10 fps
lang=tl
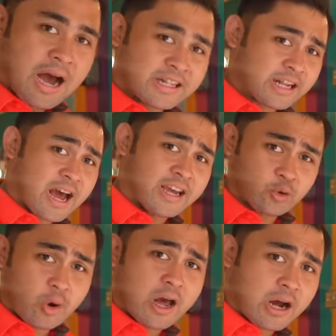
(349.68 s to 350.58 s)
at kahit
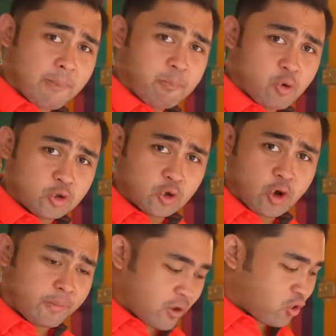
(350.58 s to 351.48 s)
wala kang puso, eh
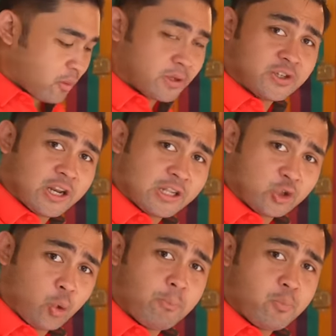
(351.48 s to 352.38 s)
meron naman sila
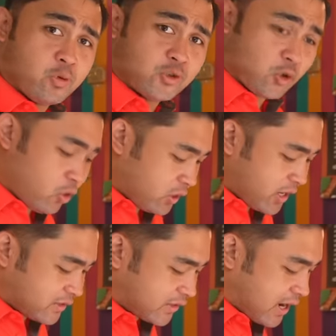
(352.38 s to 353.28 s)
ditong puso ng
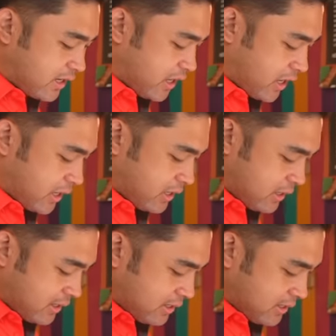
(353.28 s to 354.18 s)
saging.
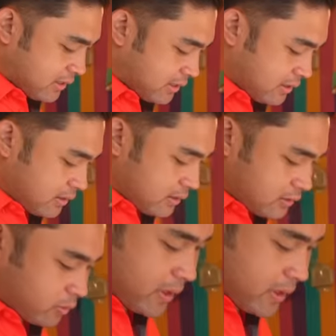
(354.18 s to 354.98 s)
So